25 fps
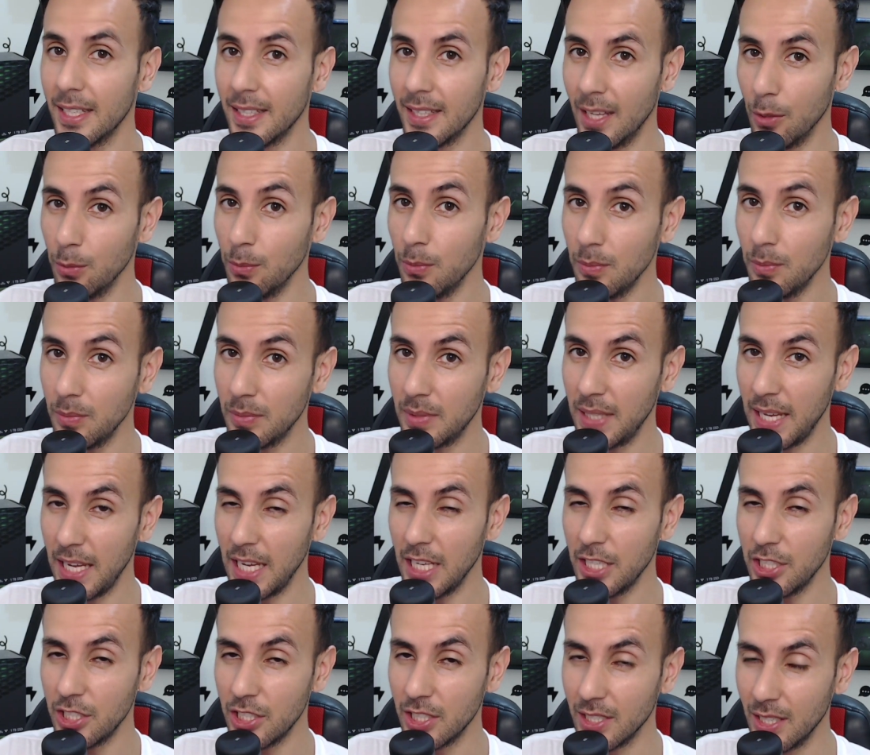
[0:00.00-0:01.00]
não
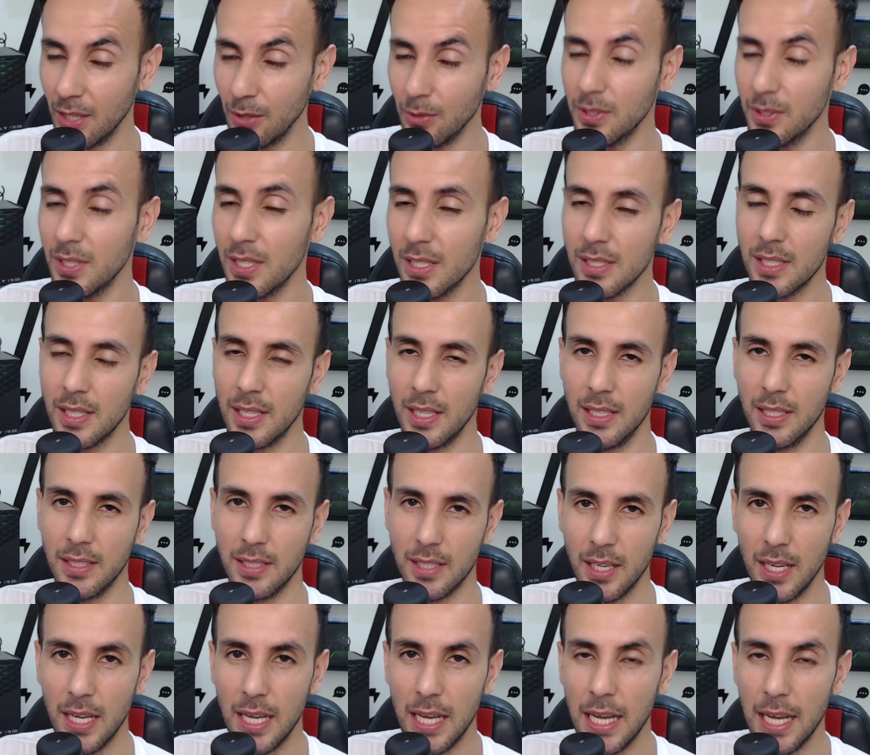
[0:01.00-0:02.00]
deixe, não se
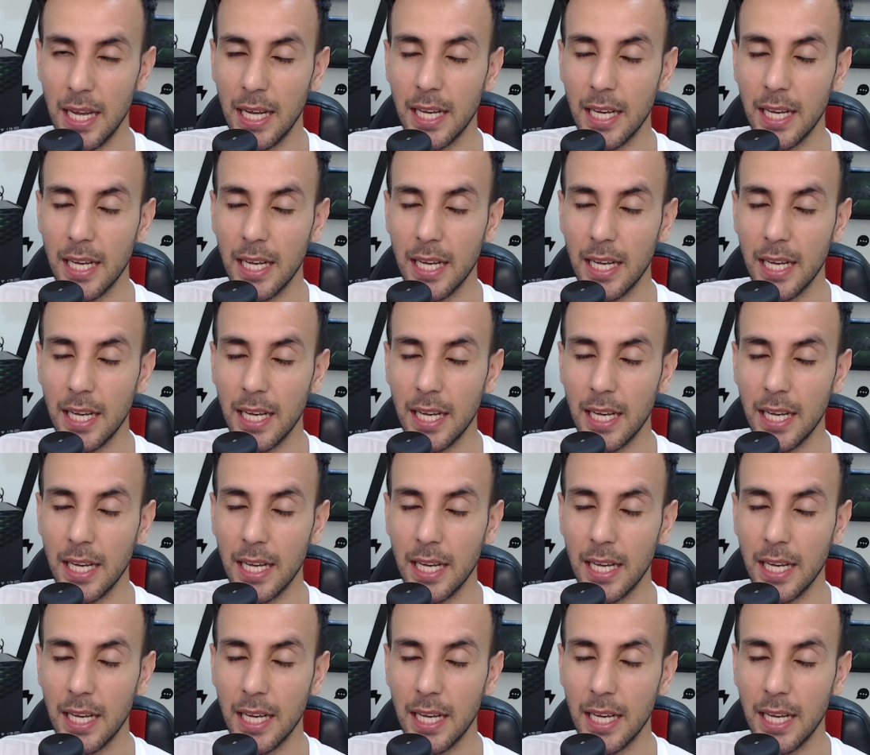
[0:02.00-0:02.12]
esqueça